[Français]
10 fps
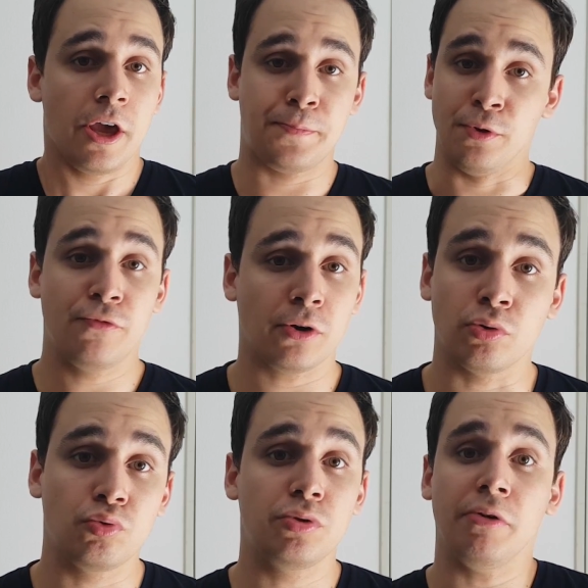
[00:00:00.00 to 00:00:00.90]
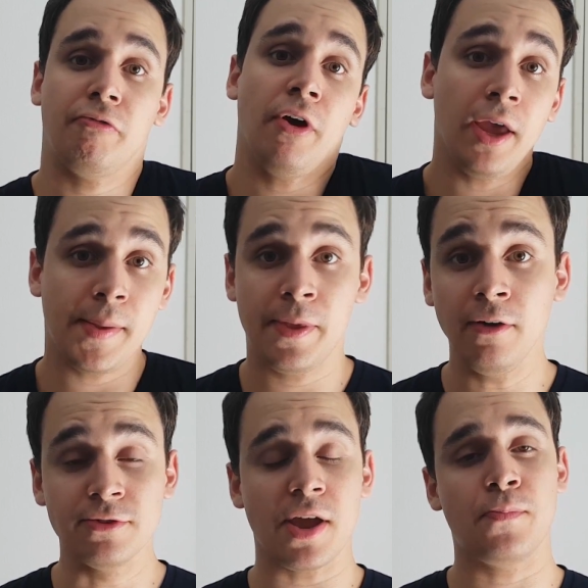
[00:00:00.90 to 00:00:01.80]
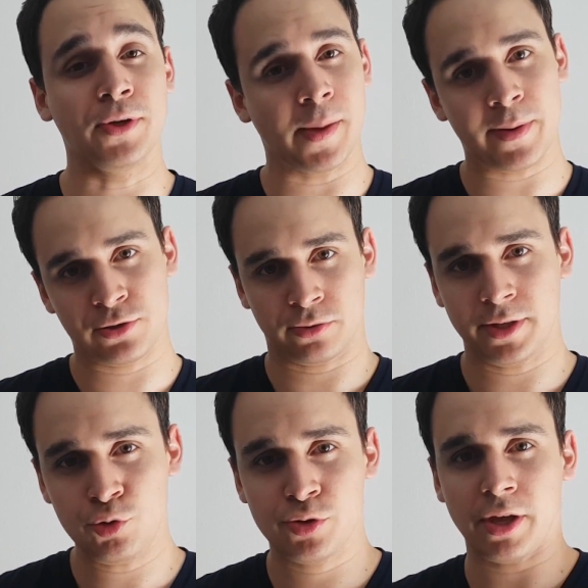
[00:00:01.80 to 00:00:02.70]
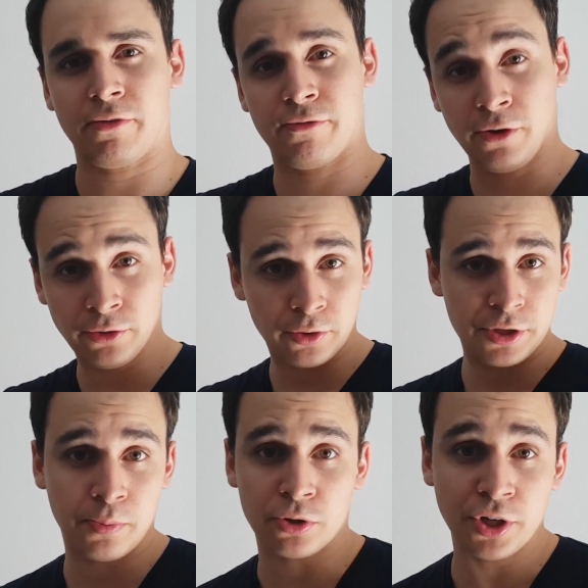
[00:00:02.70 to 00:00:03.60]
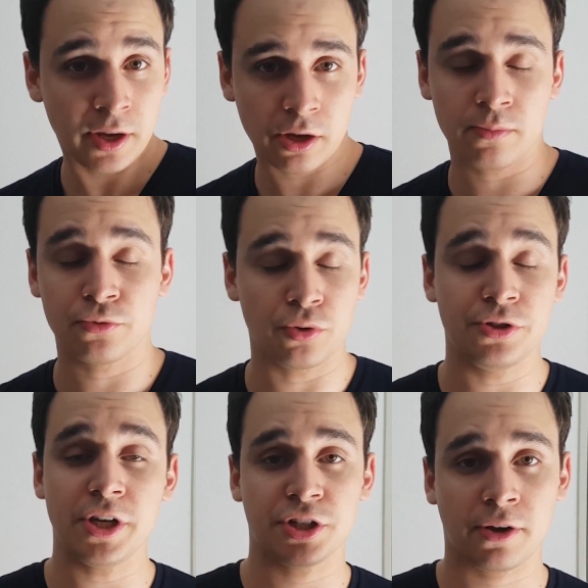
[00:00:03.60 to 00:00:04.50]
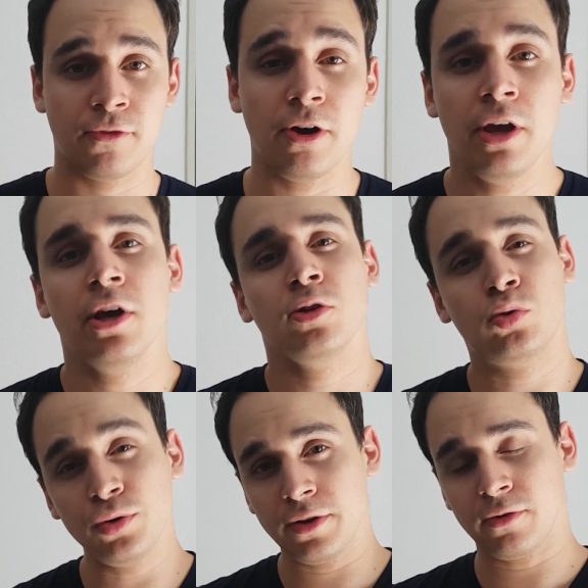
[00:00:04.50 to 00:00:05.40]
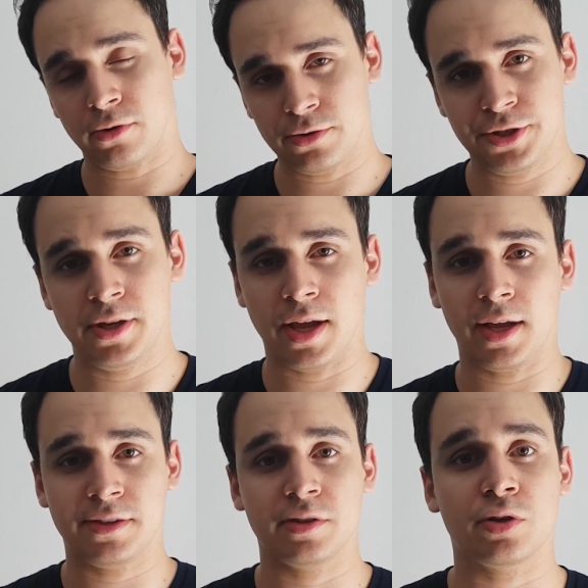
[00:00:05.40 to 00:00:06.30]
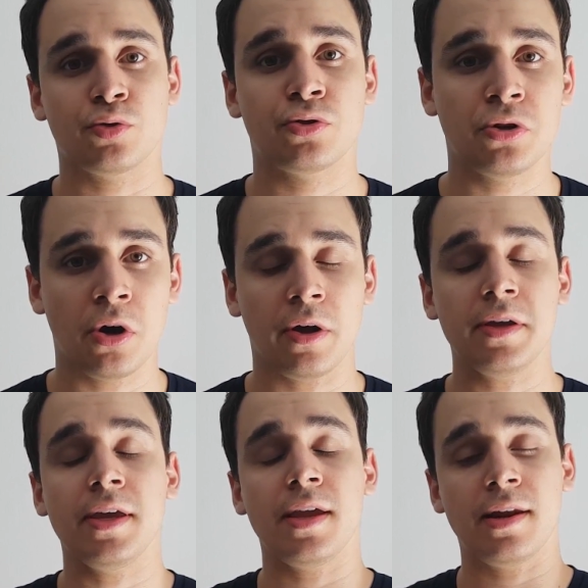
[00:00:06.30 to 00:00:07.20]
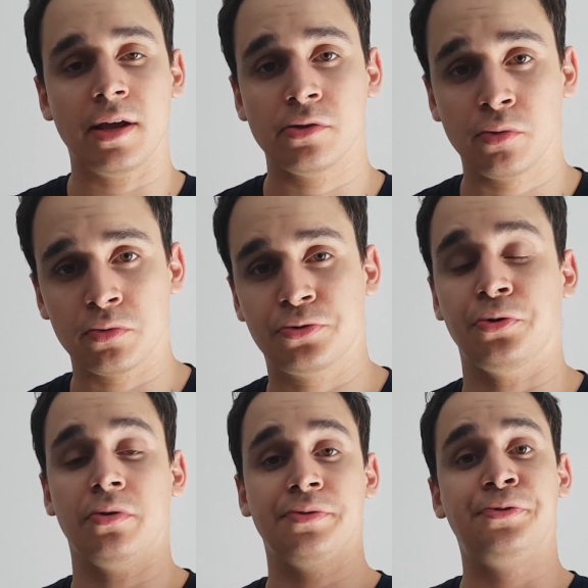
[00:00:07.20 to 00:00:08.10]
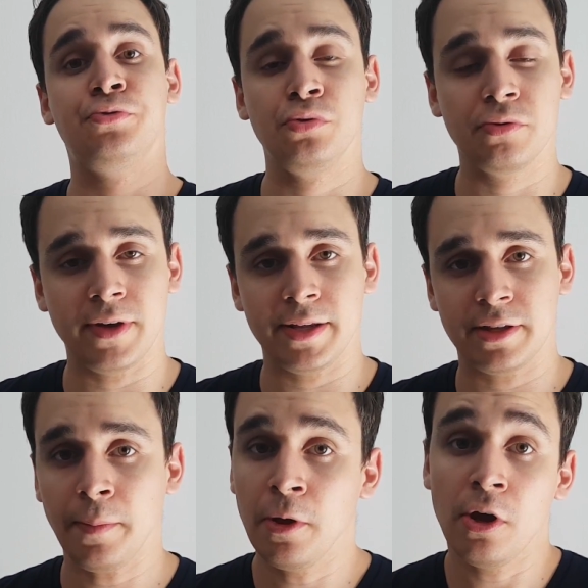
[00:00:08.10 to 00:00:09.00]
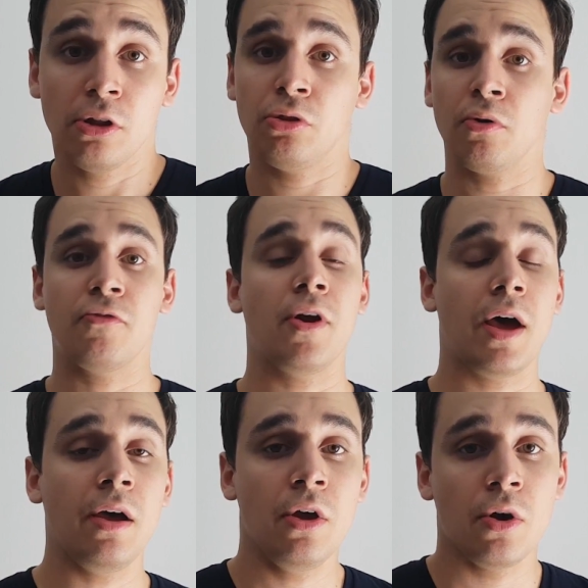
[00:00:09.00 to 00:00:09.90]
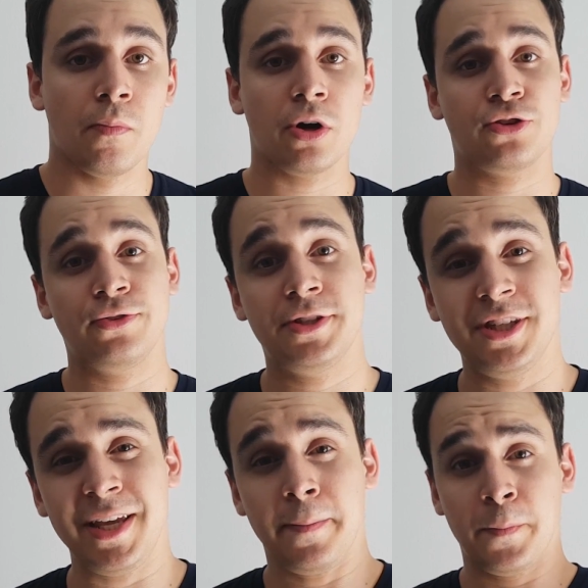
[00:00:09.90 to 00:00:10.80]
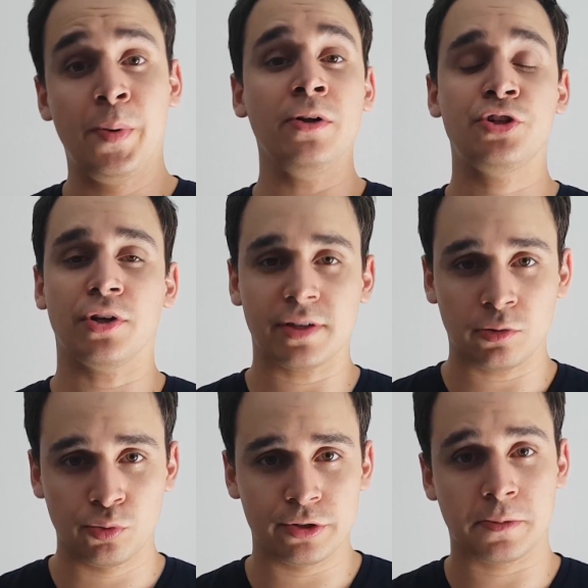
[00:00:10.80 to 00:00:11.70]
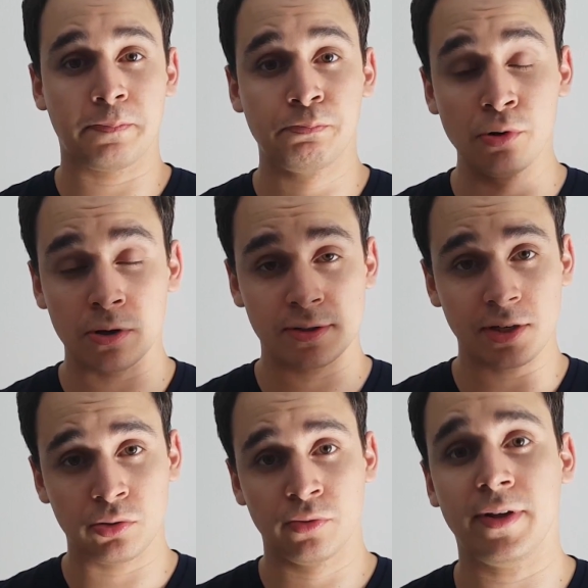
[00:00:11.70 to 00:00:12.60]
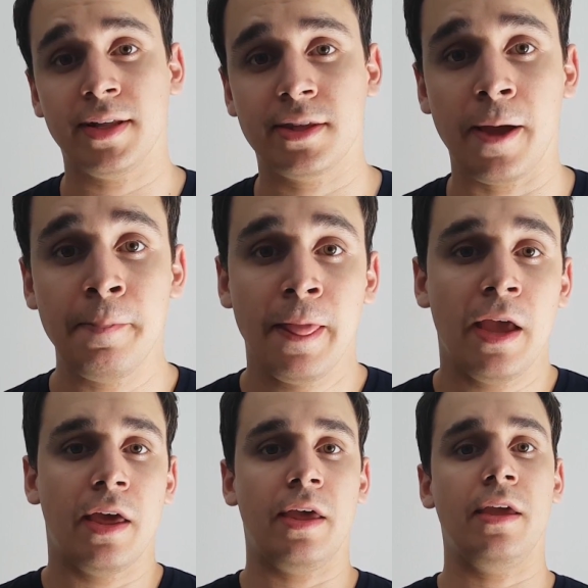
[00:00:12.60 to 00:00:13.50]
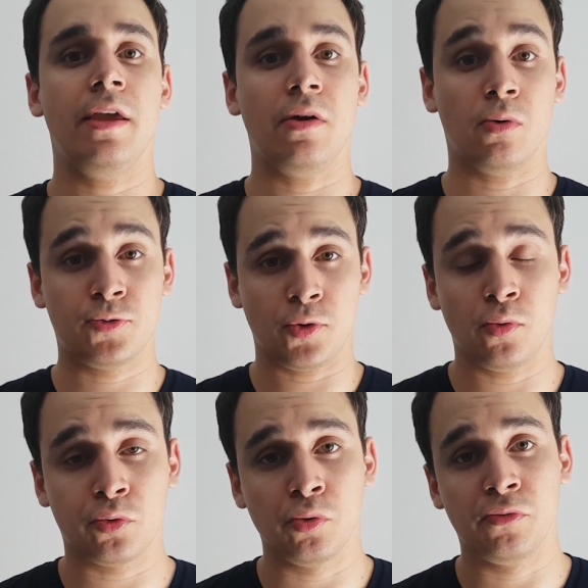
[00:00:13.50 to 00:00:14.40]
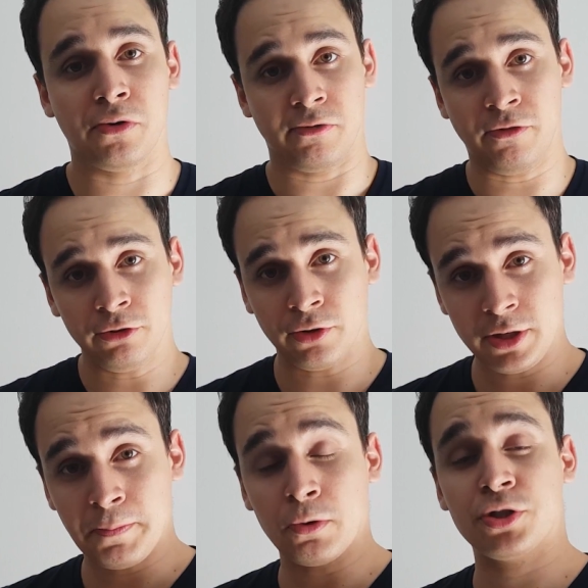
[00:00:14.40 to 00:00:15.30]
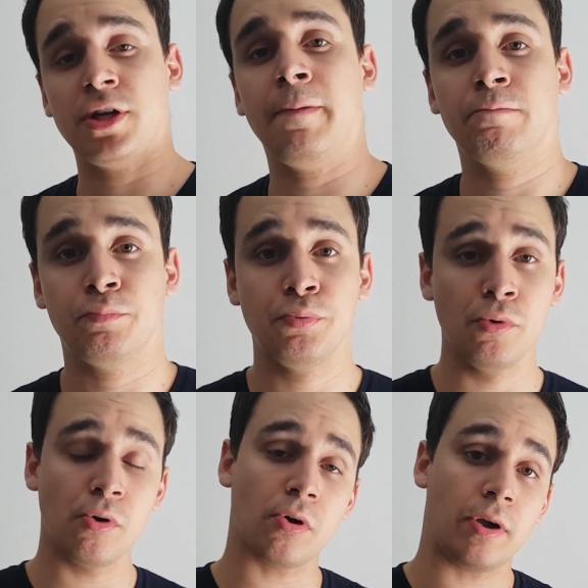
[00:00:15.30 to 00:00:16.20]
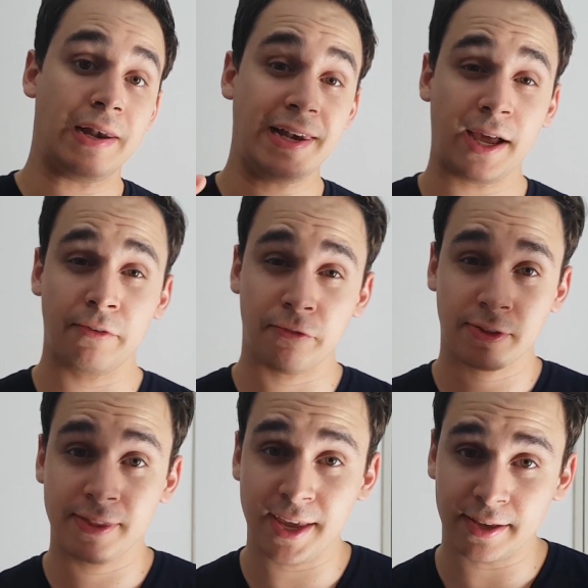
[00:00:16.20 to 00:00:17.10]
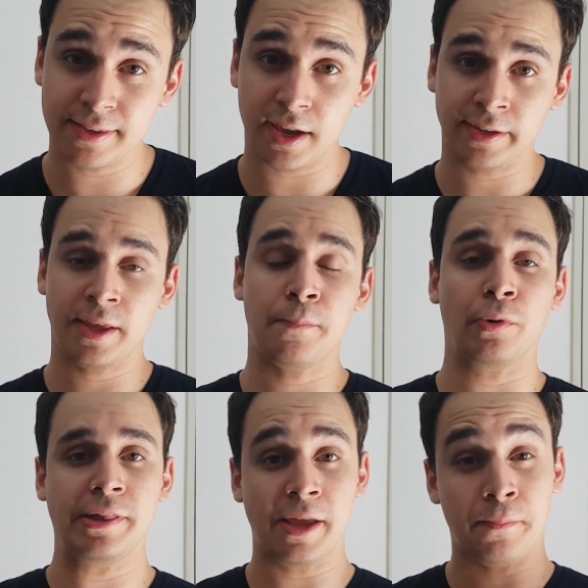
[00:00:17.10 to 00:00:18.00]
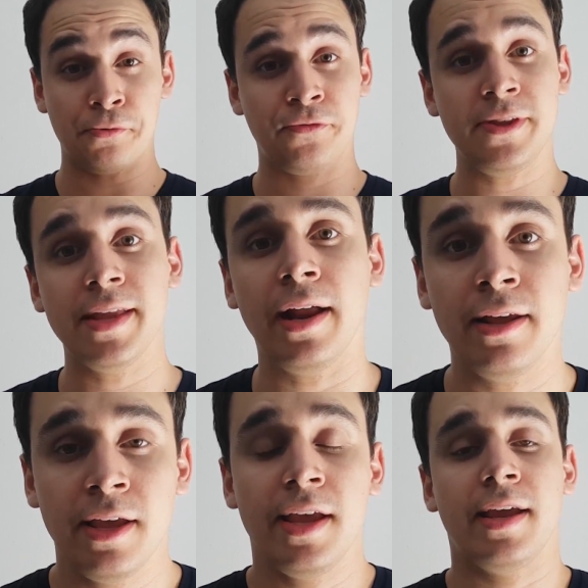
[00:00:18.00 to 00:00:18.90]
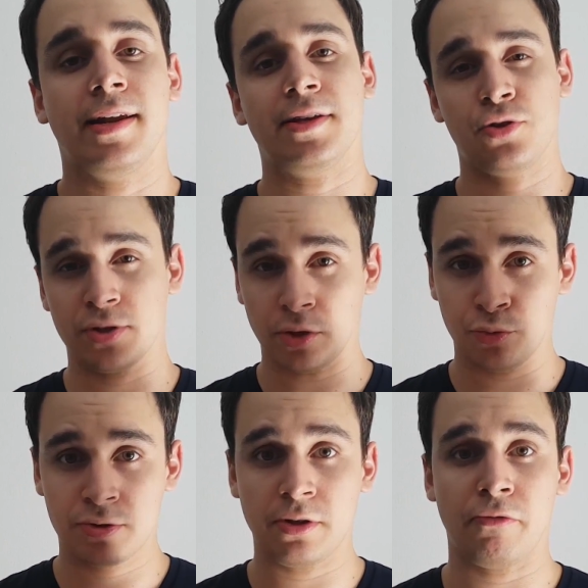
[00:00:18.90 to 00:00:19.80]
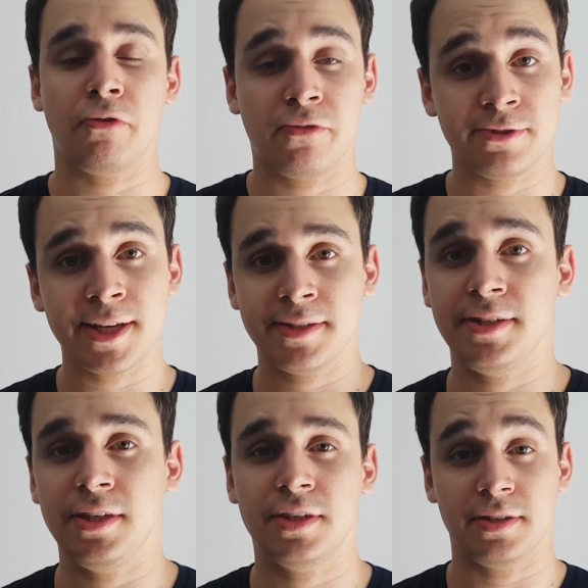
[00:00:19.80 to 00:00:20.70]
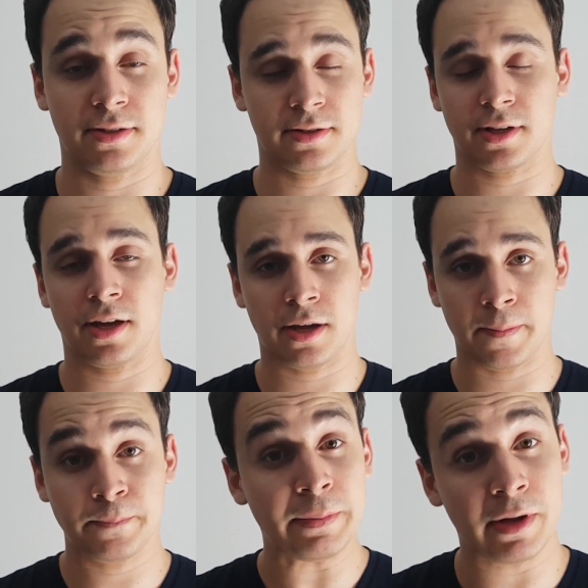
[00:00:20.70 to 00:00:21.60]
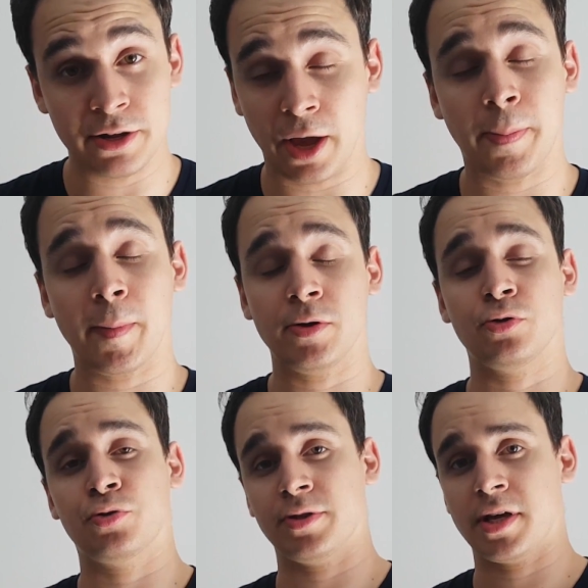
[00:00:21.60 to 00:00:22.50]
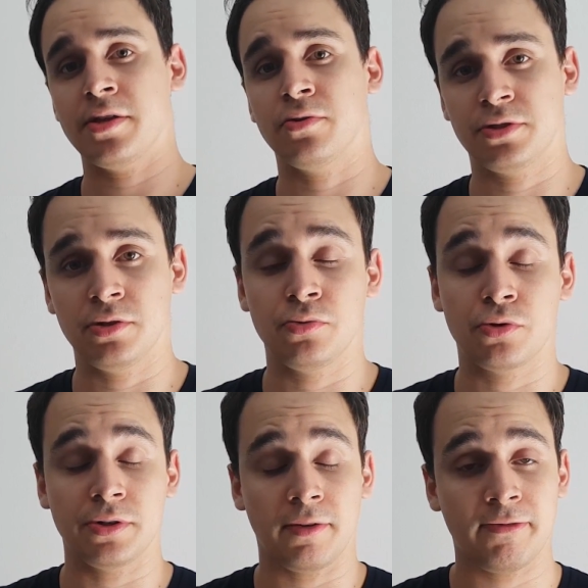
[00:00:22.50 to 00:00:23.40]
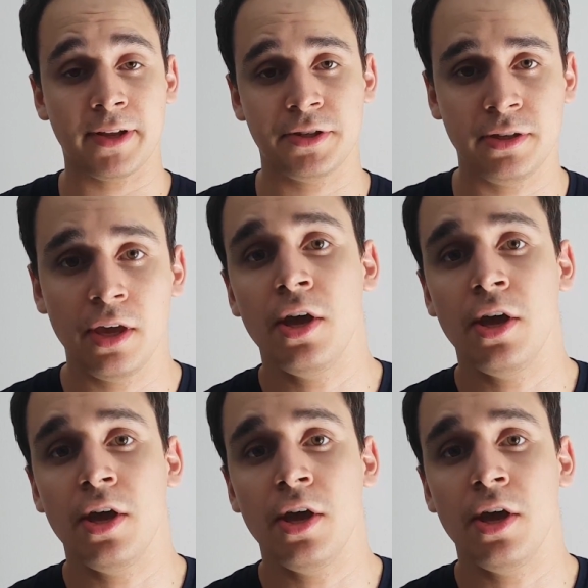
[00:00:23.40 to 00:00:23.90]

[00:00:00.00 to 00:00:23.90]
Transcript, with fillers: Et puis une fois que tout est fait, eh bien vous n'avez plus qu'à patienter jusqu'à vendredi prochain. comme je le dis à chaque fois, tous les vendredis, un tirage au sort et l'annonce d'une nouvelle étape. Donc voilà, moi je vous dis bonne chance à tous pour cette nouvelle étape. Et on se retrouve vendredi prochain pour la dernière étape, pour l'étape finale. Et là, ce sera du stuff Fnatic, ce sera pas mal. Il y aura pas mal de choses à gagner aussi du côté de Fnatic.